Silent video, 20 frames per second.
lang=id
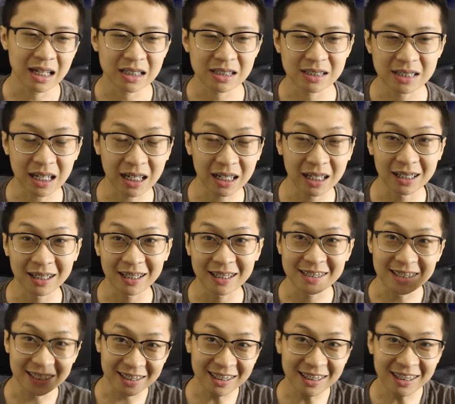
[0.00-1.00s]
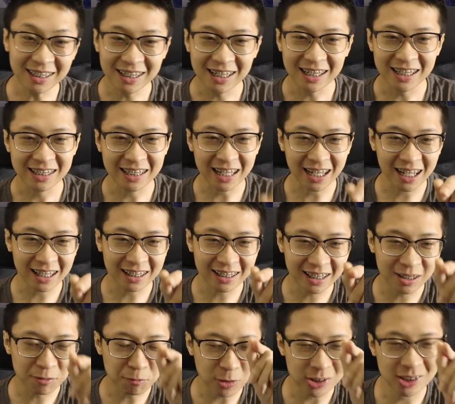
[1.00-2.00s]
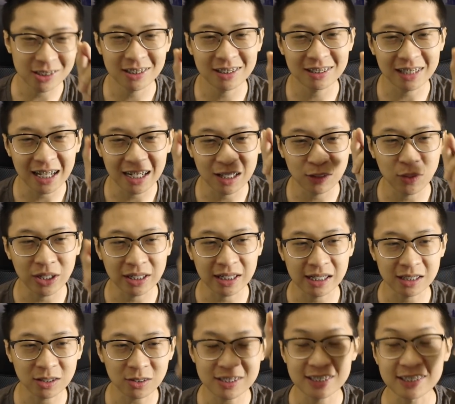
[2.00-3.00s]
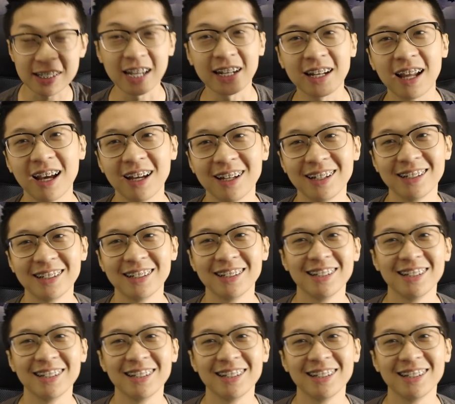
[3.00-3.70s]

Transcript: Sedangkan di sini yang gantiin posisi Thailand Wildcard itu si China.